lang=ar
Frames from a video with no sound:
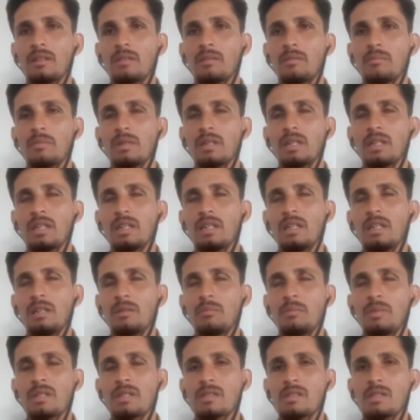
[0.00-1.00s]
من خلال
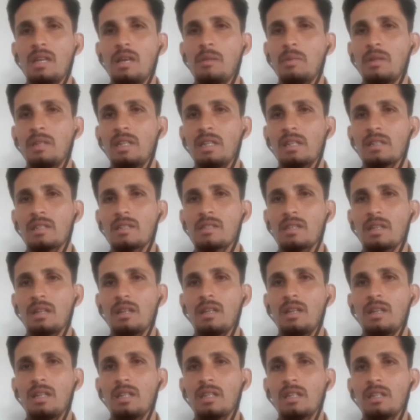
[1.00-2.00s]
بس عمليات
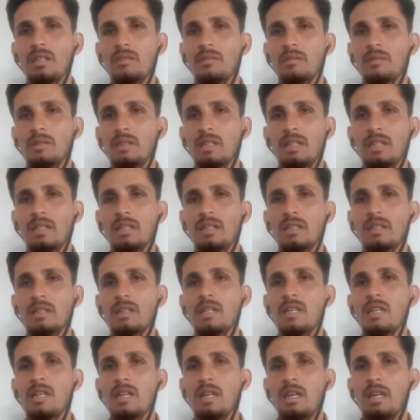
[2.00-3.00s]
السقايه يعني
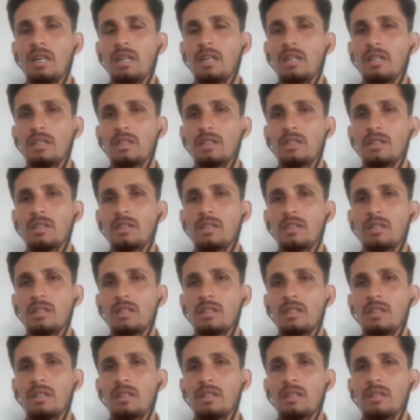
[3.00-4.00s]
هاي
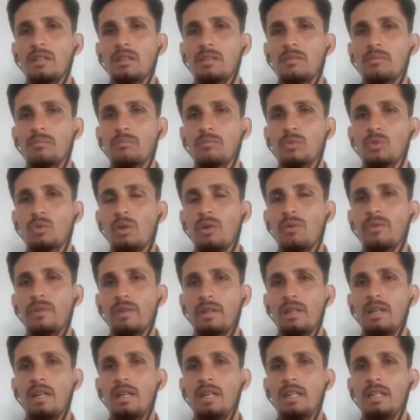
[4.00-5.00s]
آه،
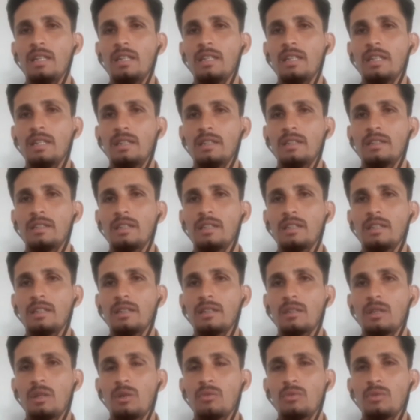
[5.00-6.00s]
متوفره حاليا عندنا
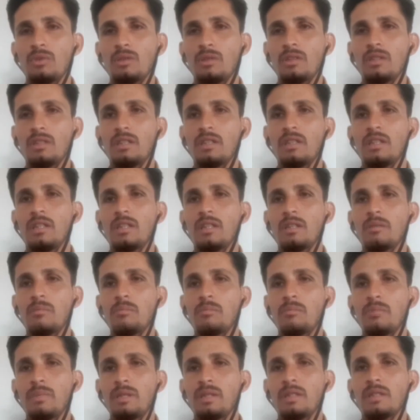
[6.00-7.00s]
كونه عندي
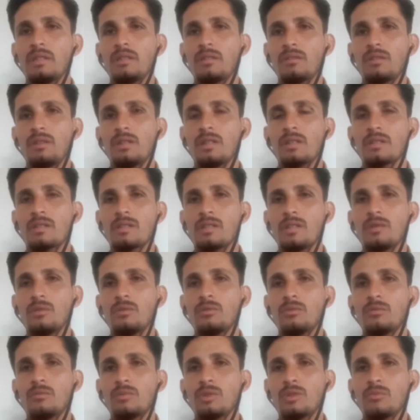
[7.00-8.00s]
بير وغطه
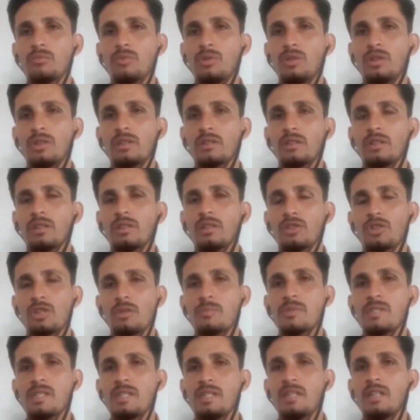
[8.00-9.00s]
ومجموعه طاقه
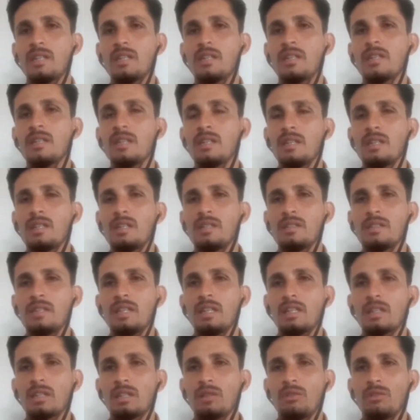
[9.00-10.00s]
شمسيه
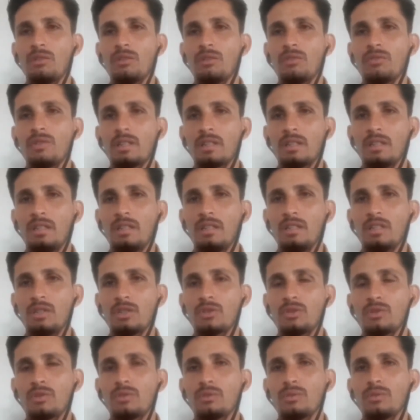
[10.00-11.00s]
لذلك توفرت لي
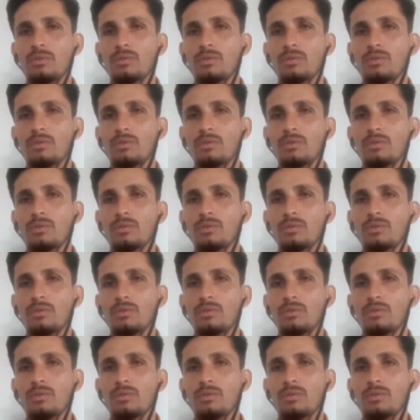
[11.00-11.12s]
الشروط